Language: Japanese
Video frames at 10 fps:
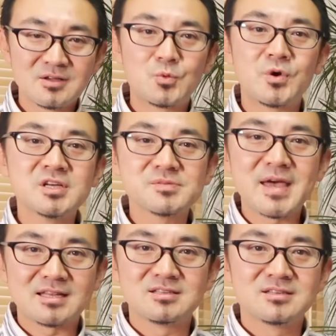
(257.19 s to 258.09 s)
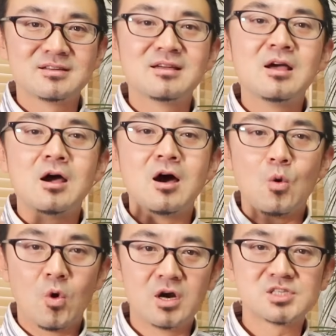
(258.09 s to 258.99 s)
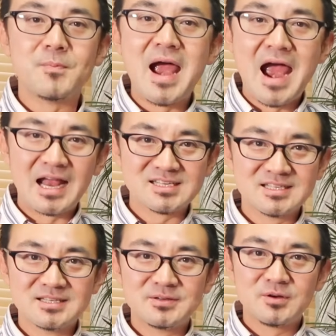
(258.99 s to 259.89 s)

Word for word: Where's Matt? Where's Matt?